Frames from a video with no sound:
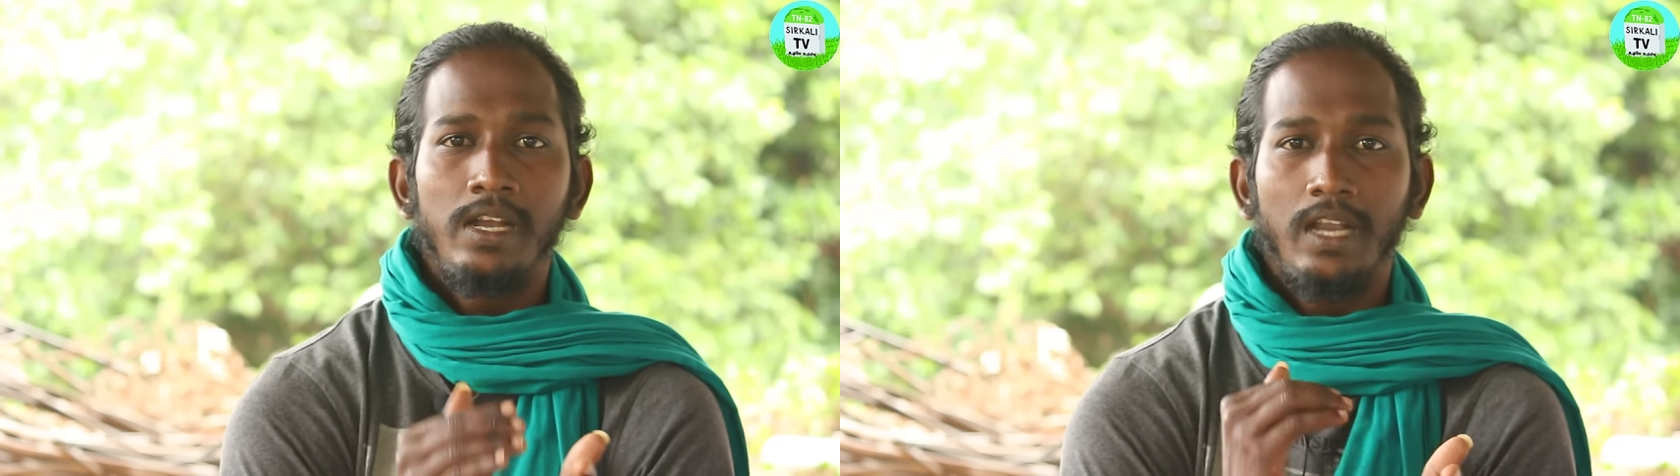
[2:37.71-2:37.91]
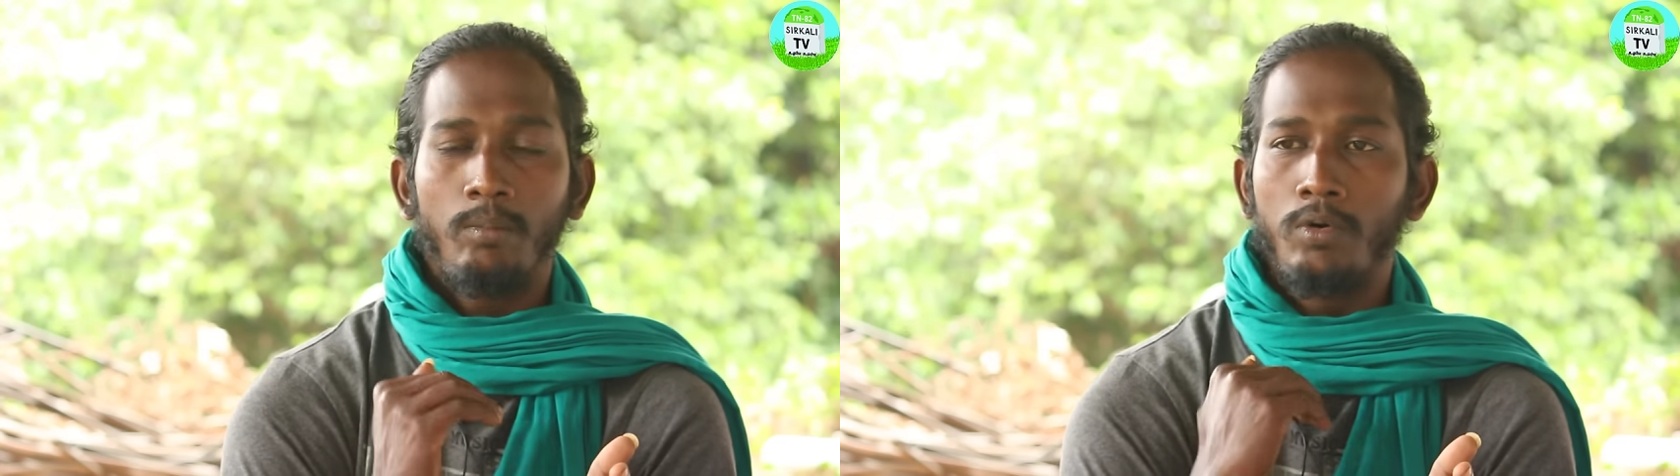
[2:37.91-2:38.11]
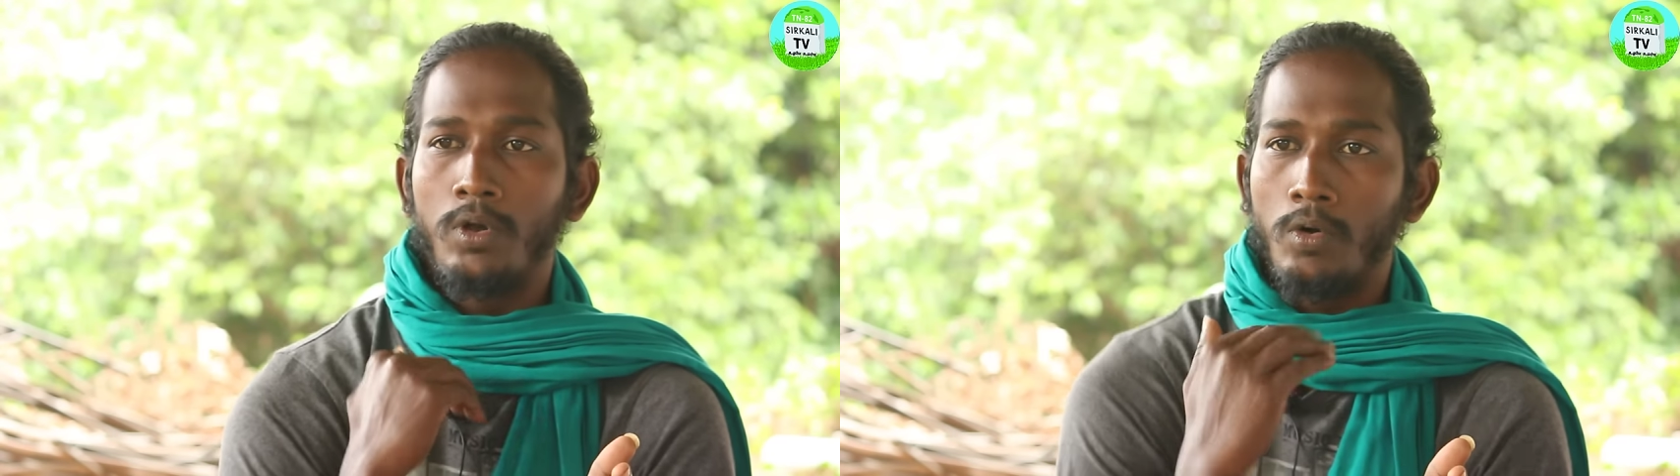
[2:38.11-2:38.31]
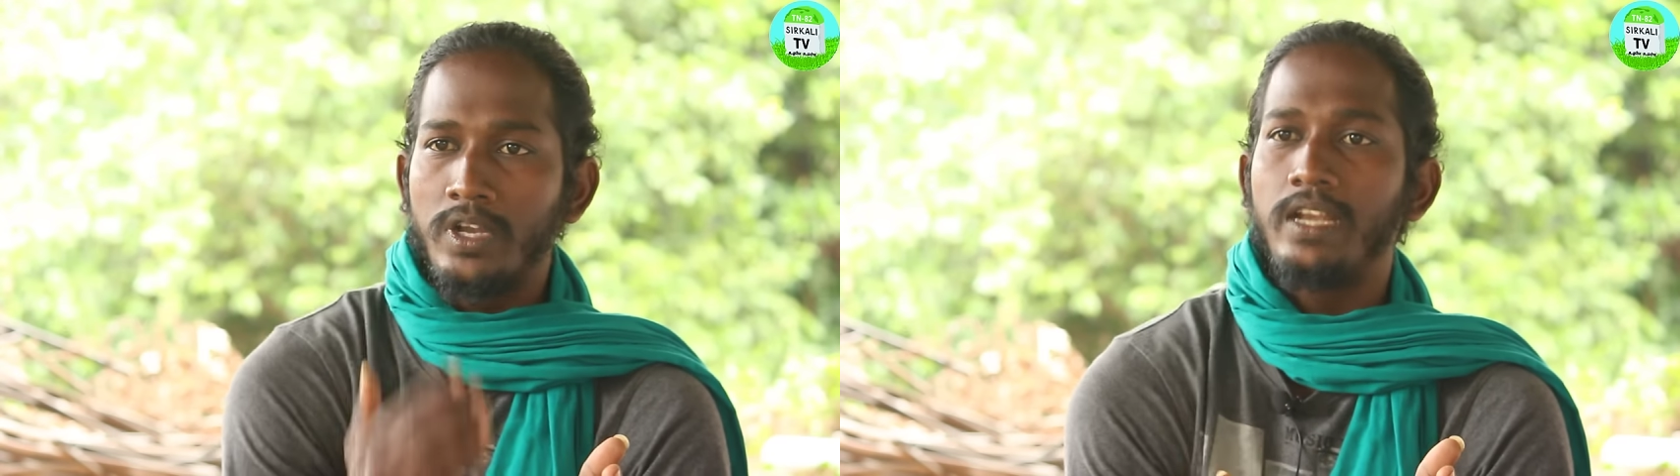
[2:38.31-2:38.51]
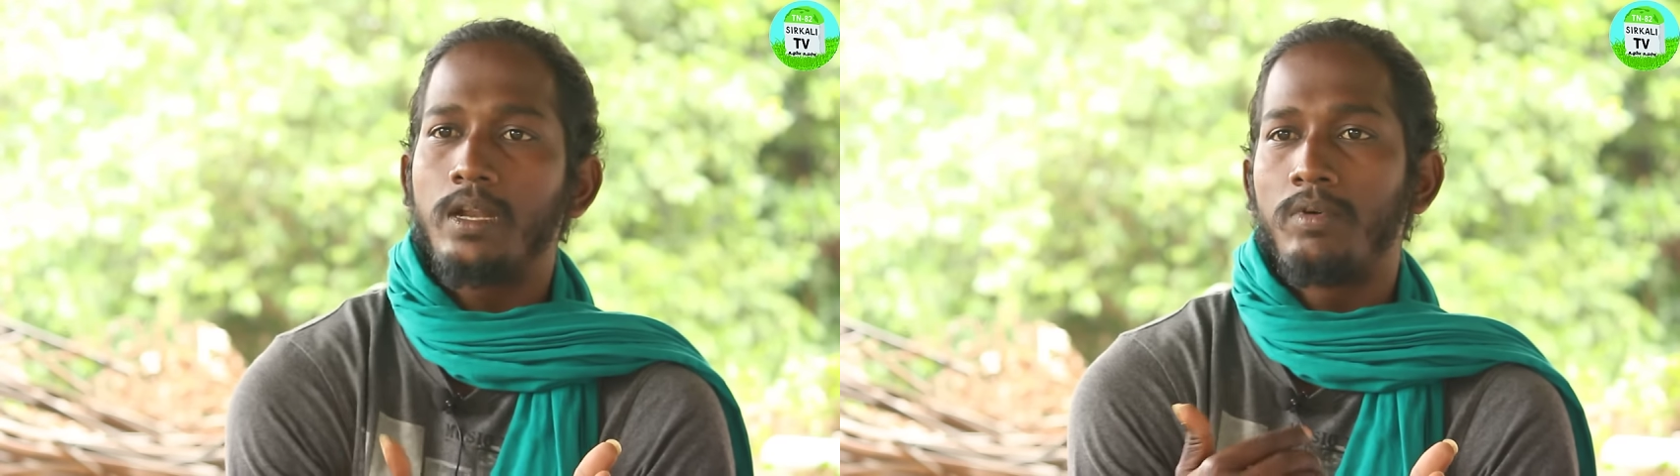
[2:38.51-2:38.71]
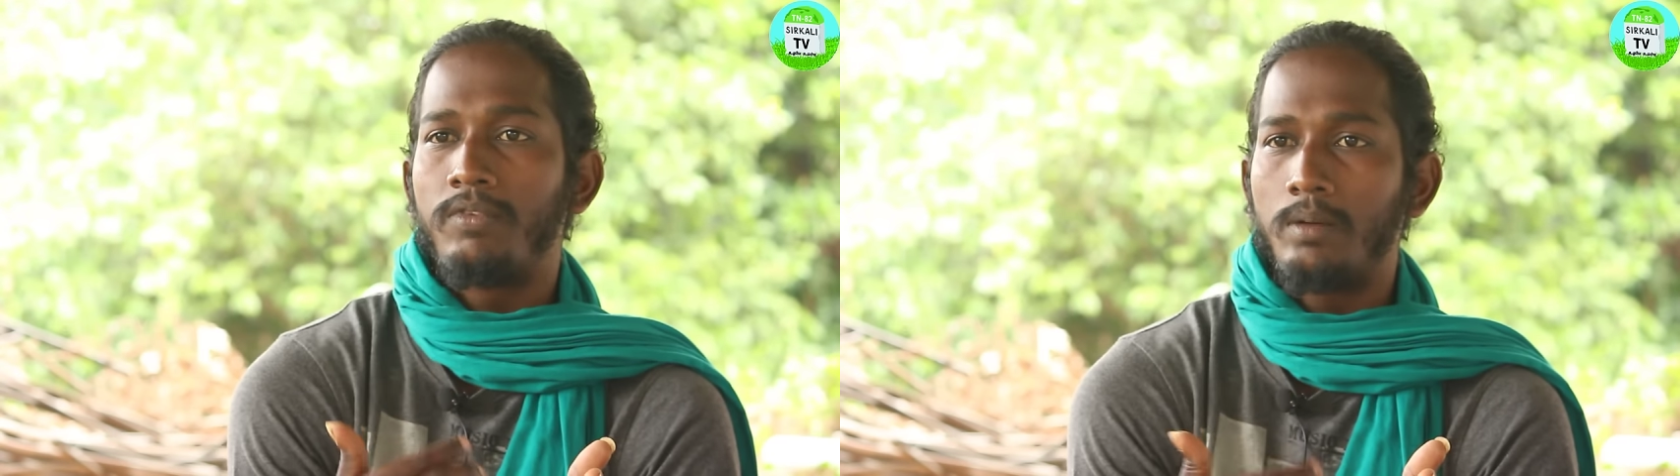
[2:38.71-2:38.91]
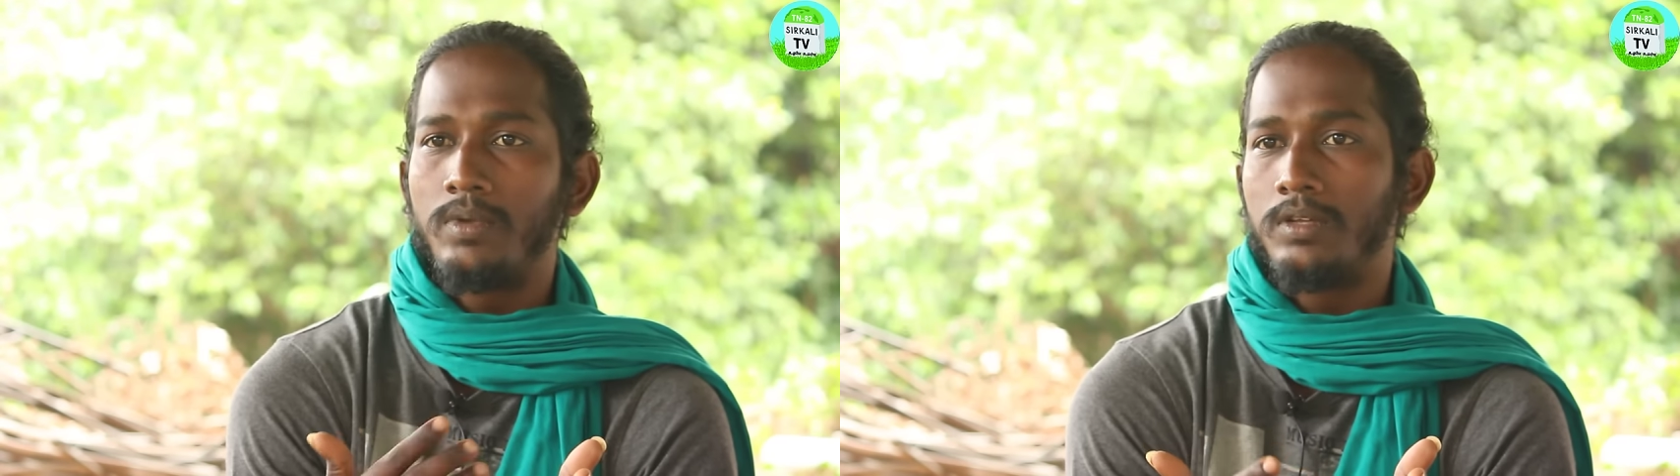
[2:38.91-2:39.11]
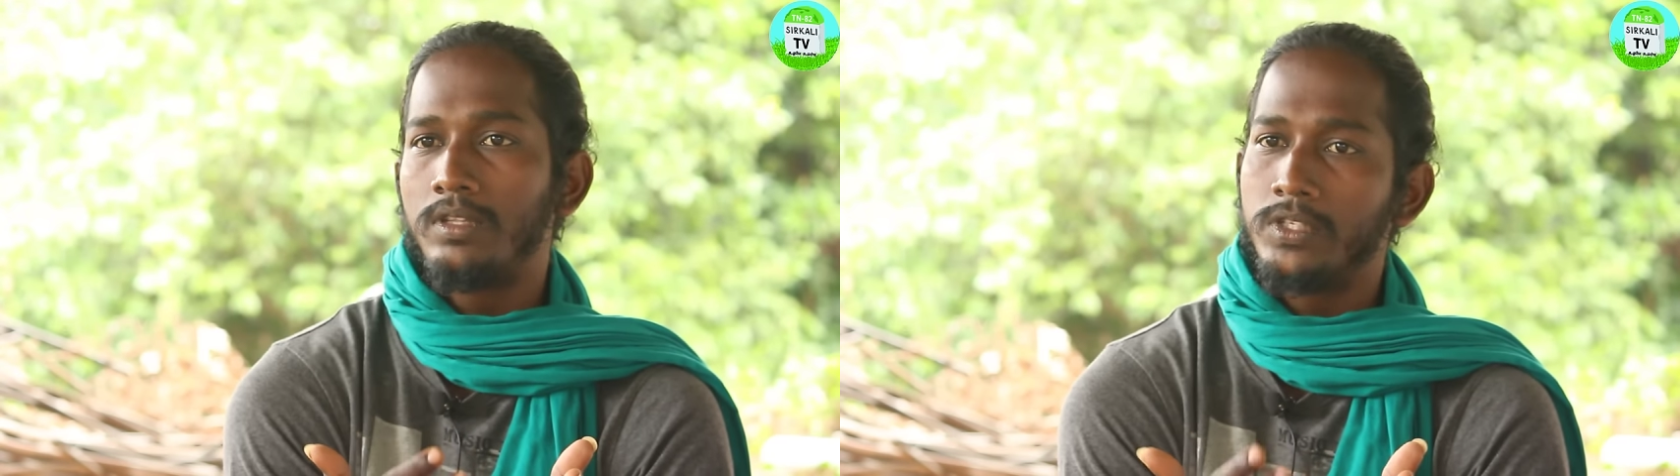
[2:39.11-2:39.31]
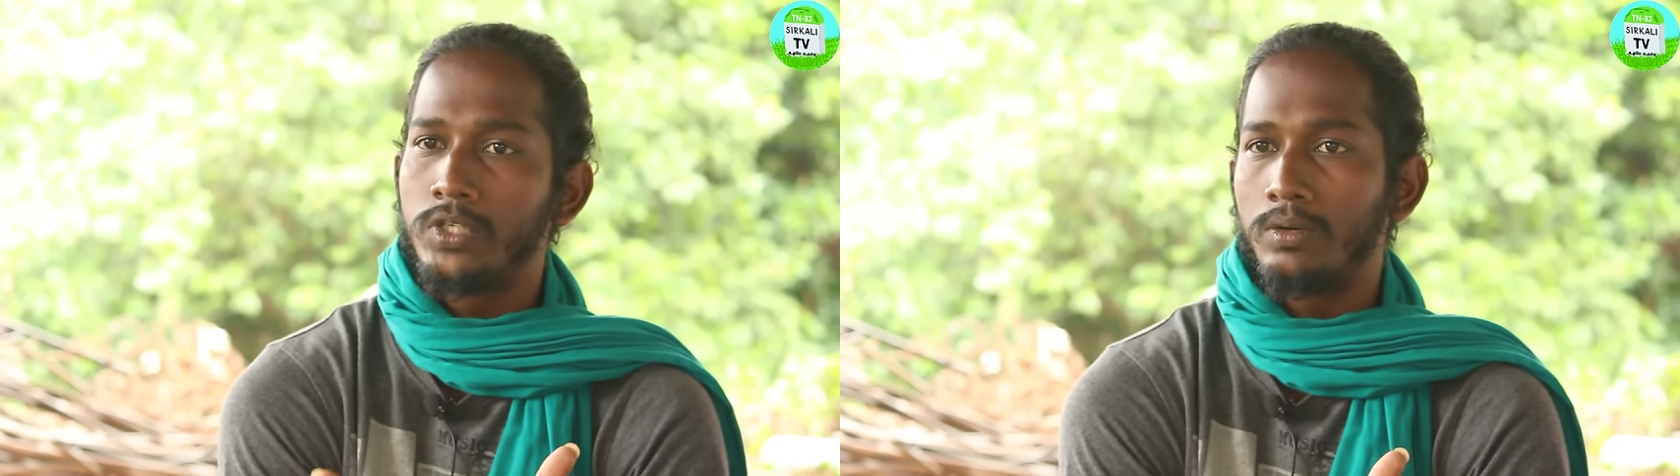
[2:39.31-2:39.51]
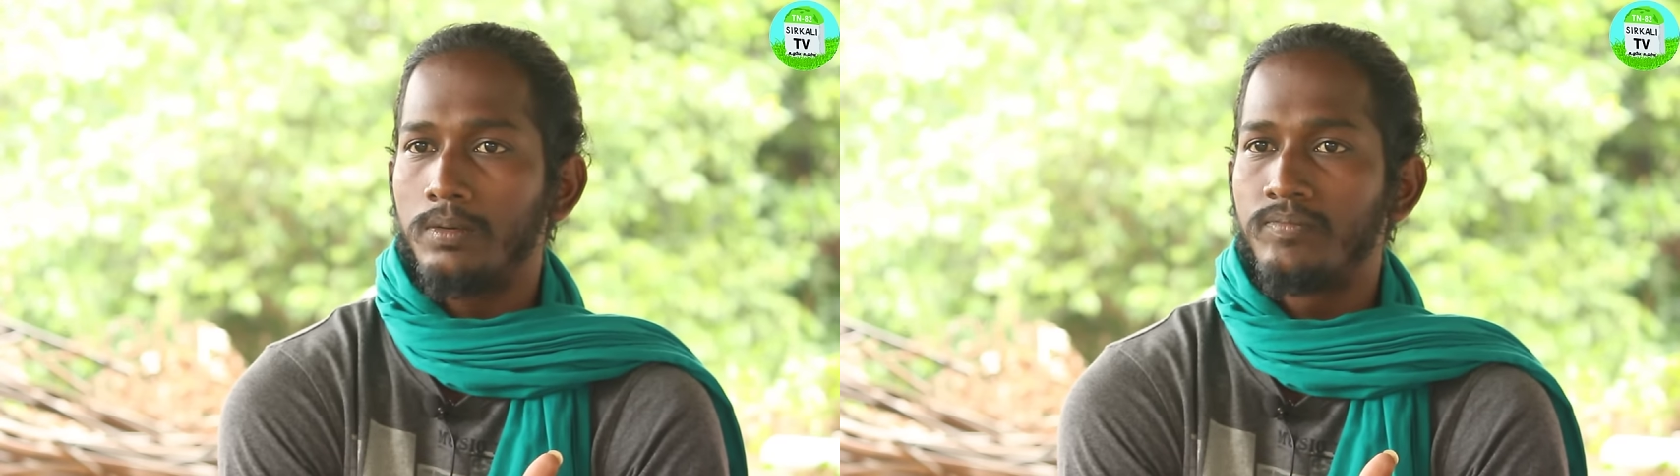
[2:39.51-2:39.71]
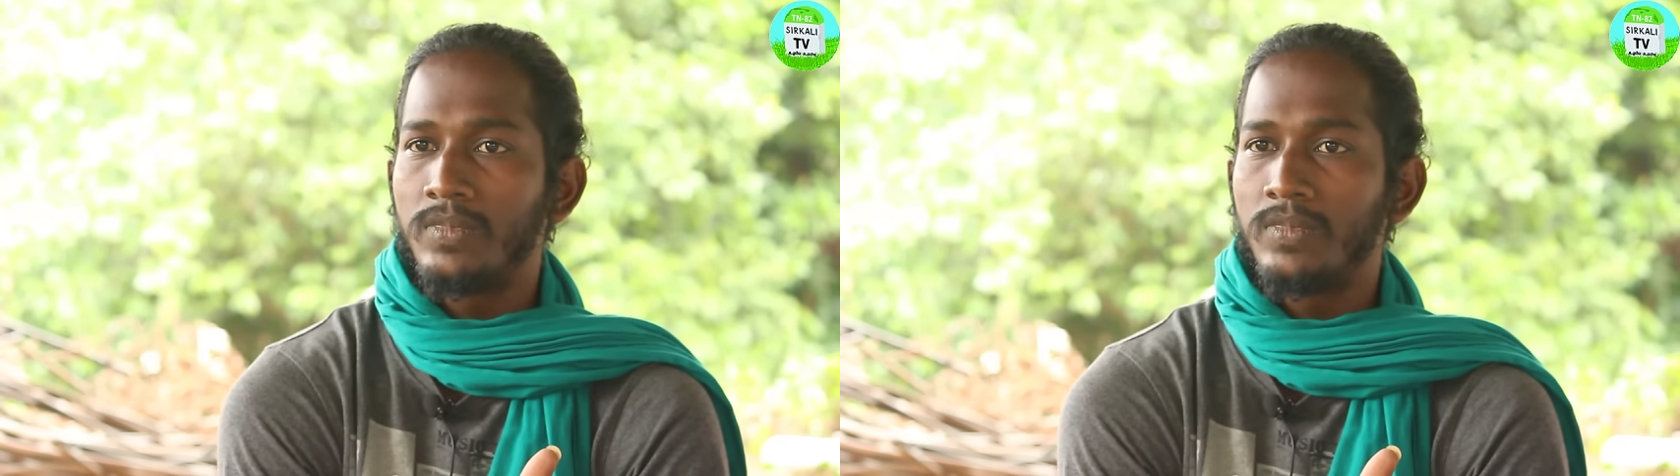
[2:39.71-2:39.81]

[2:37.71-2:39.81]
நம்ம ஒரு ரொட்டீன் நம்ம ஃபார்மில் வந்து வச்சுக்கணும்